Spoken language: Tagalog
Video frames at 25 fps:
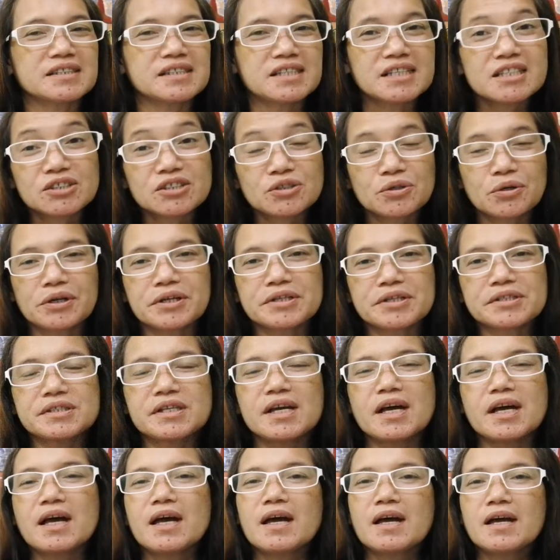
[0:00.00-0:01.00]

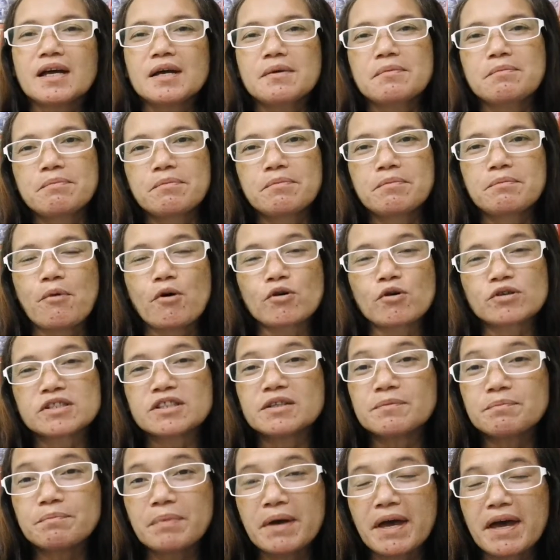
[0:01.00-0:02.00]
scissors,
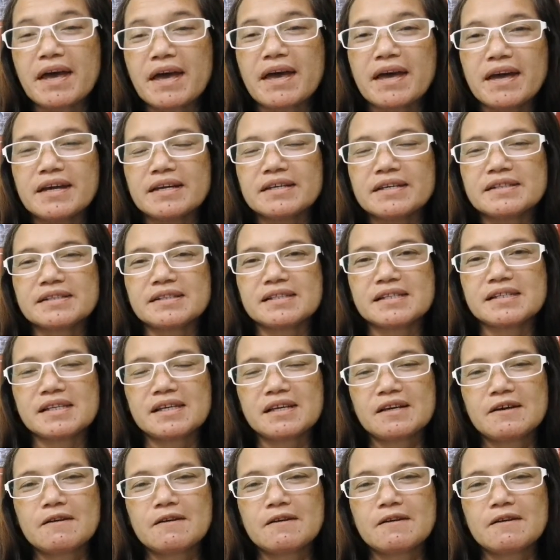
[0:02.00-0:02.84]
poster paint.